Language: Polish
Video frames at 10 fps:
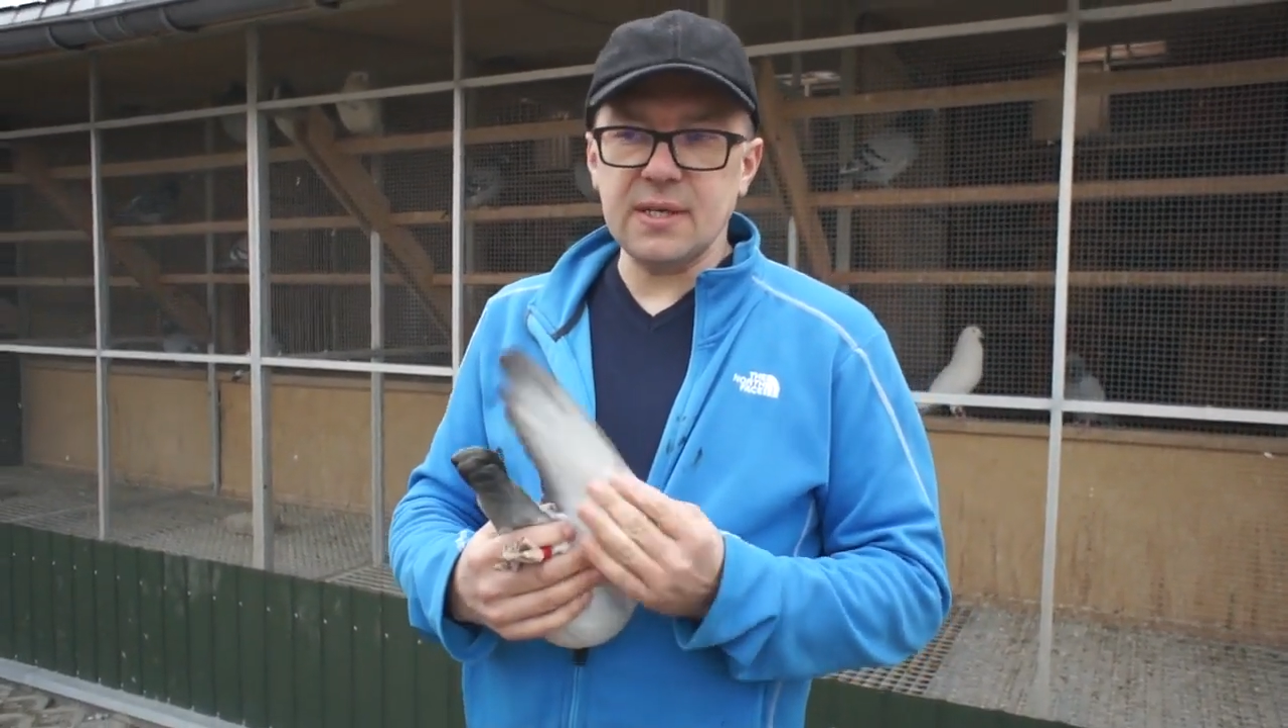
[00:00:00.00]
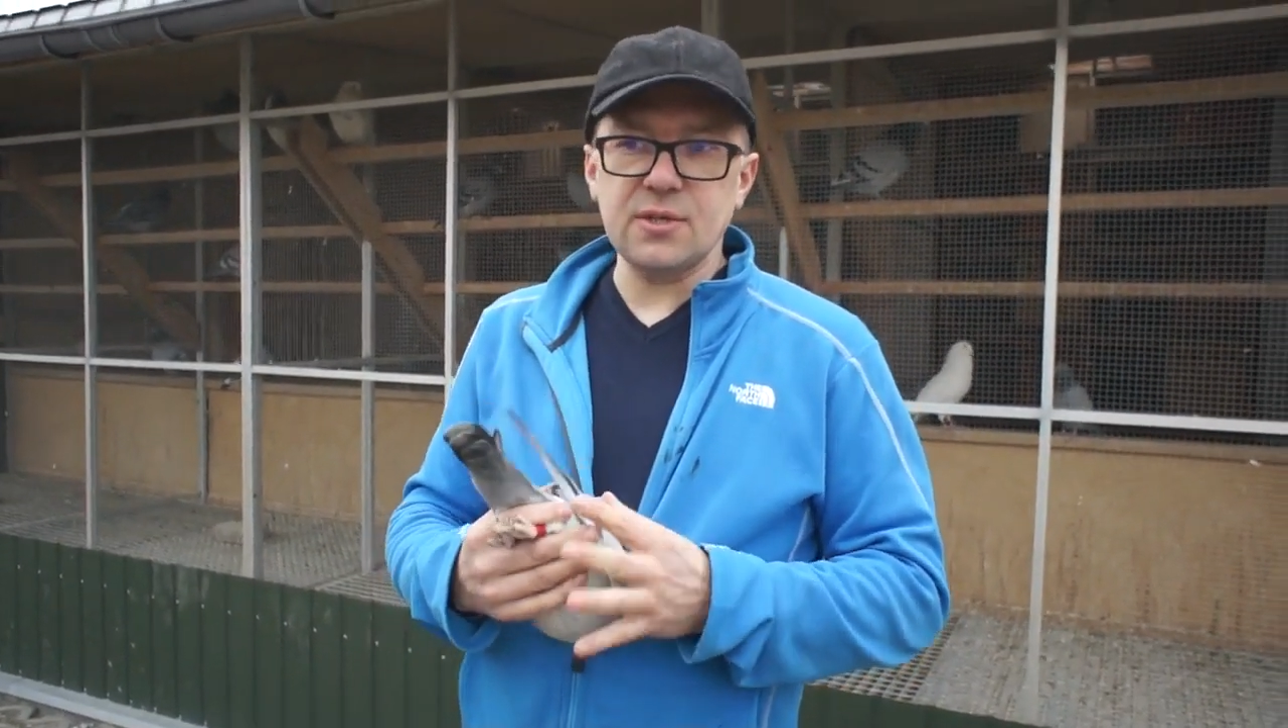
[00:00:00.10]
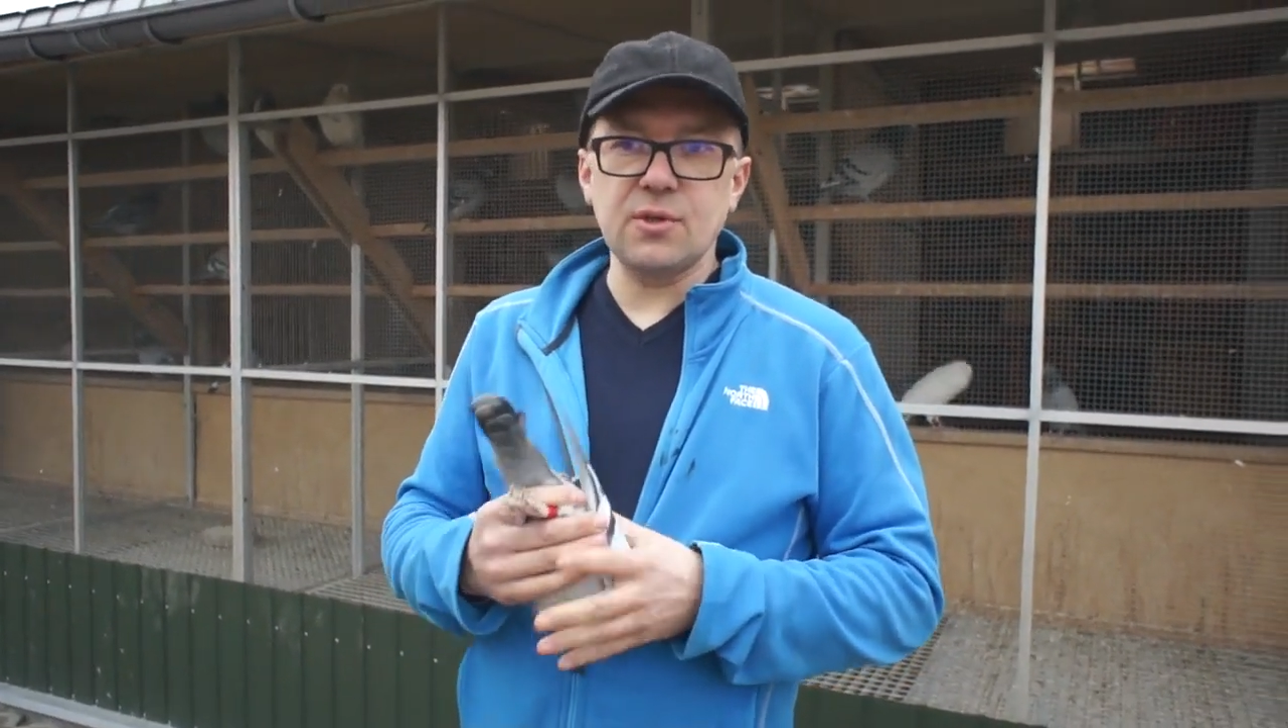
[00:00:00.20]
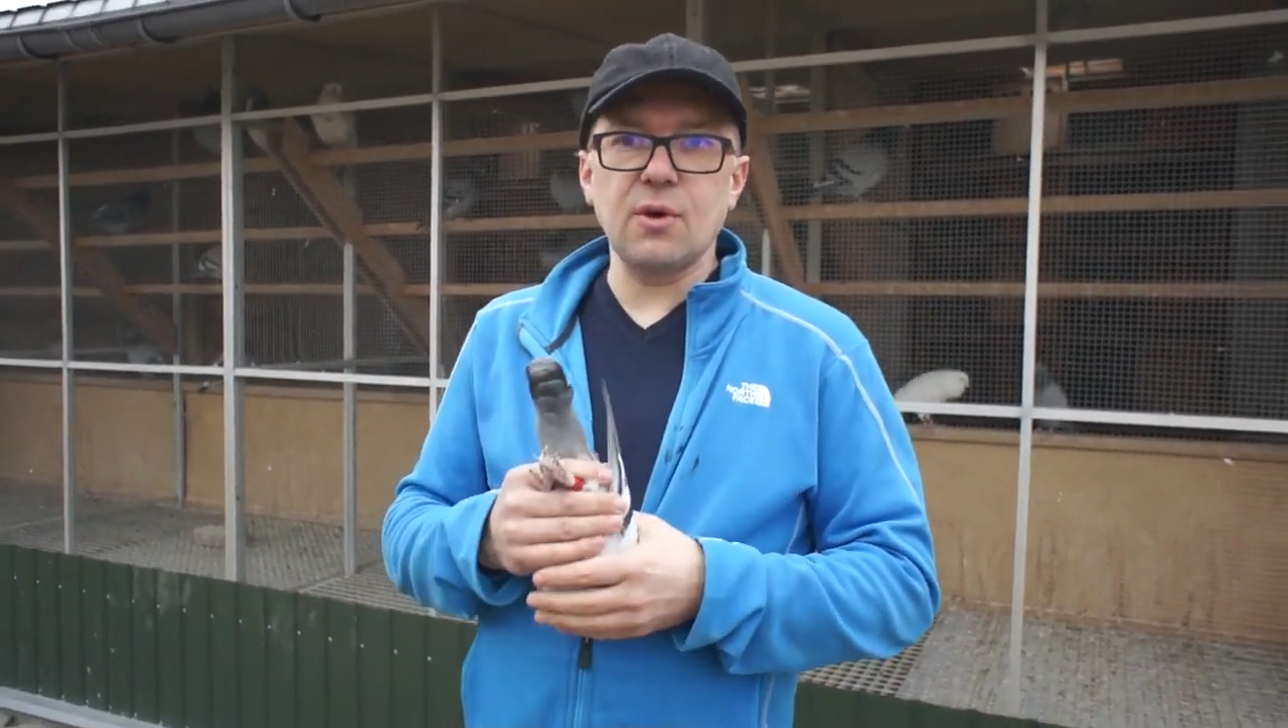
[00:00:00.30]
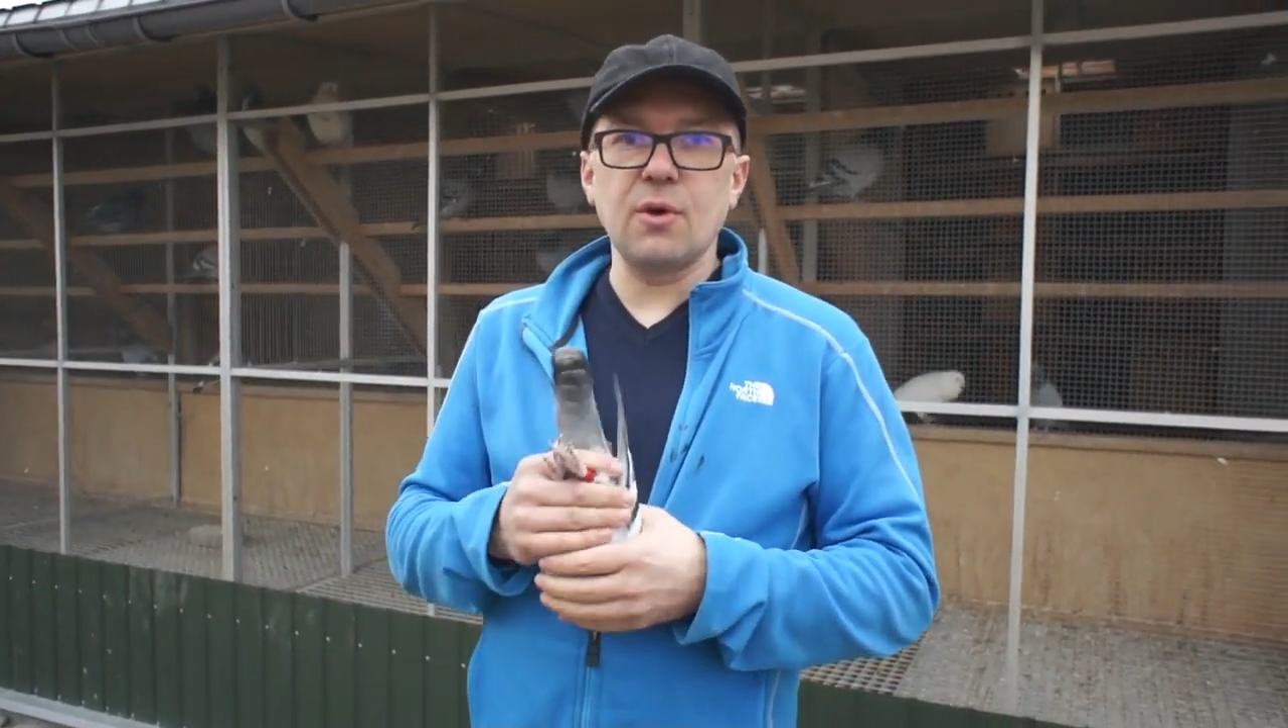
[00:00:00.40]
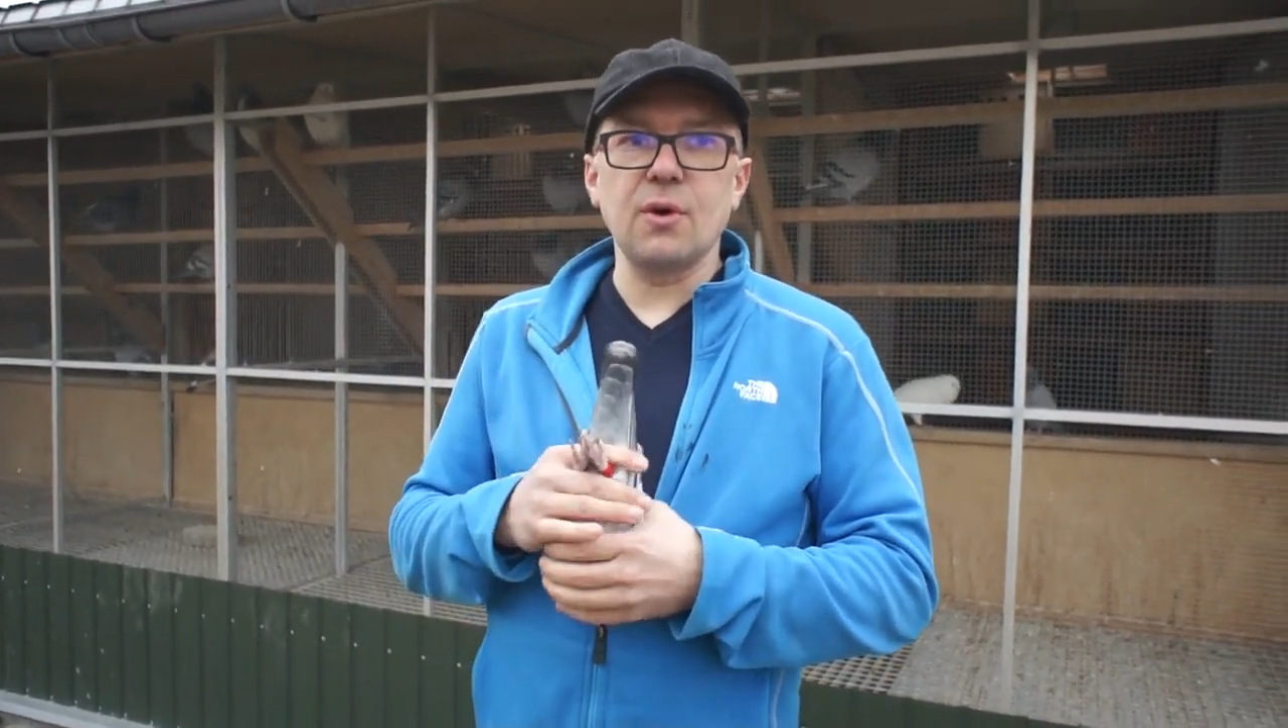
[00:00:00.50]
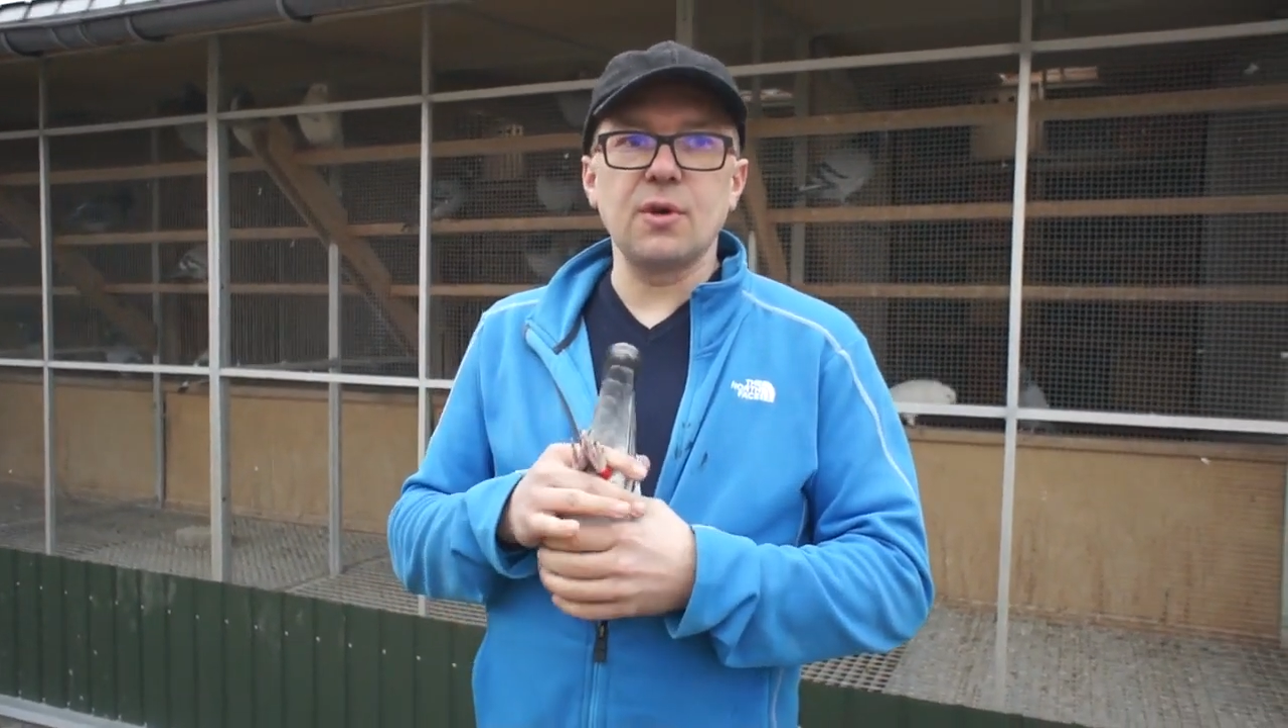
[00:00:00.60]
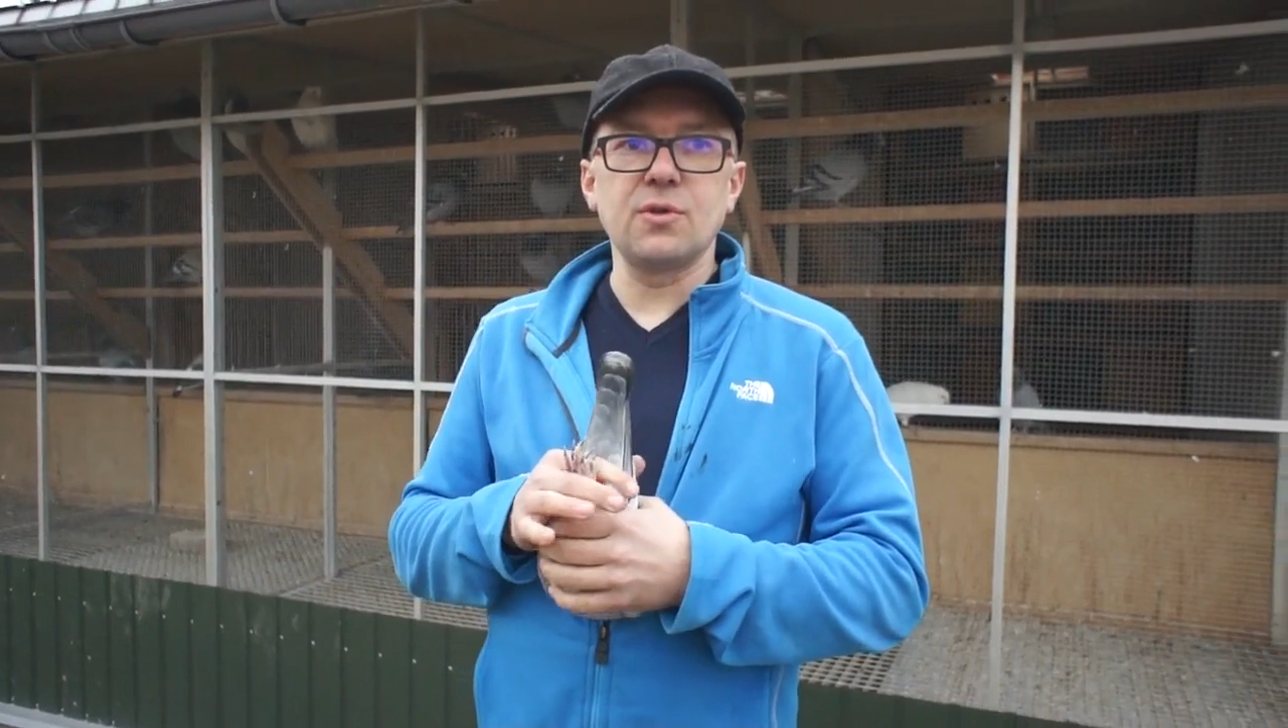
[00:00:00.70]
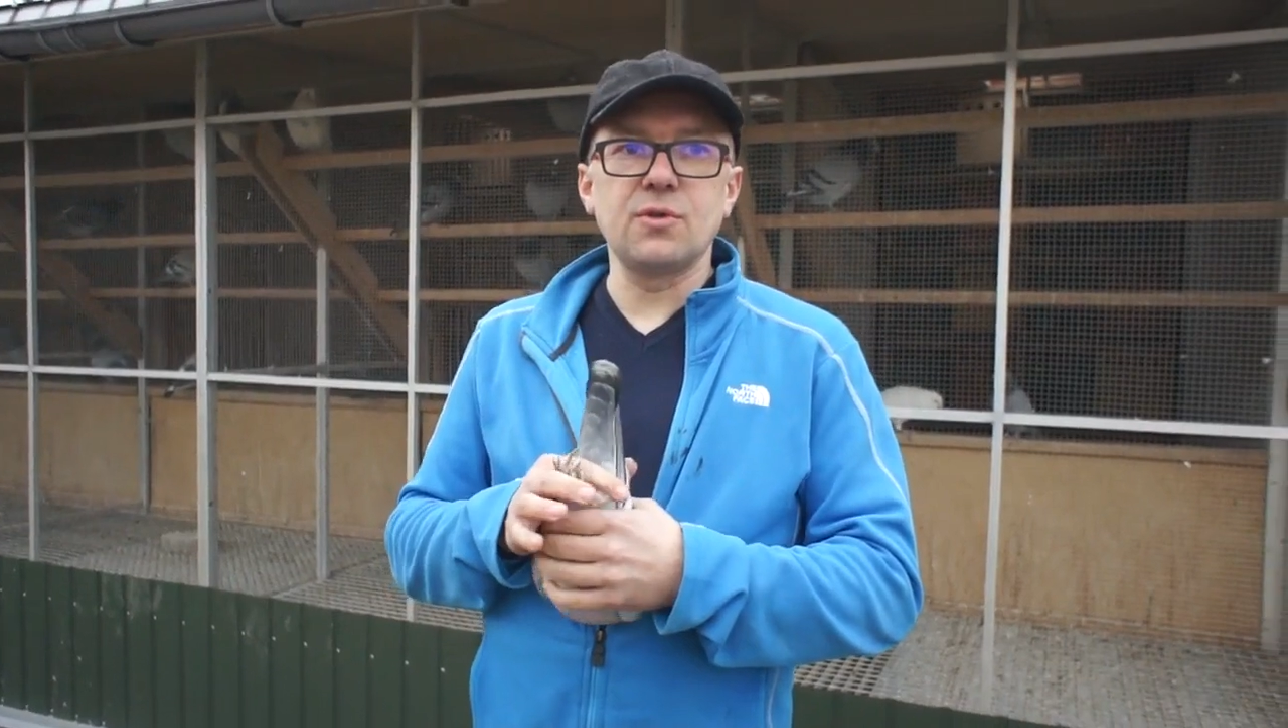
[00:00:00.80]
jest to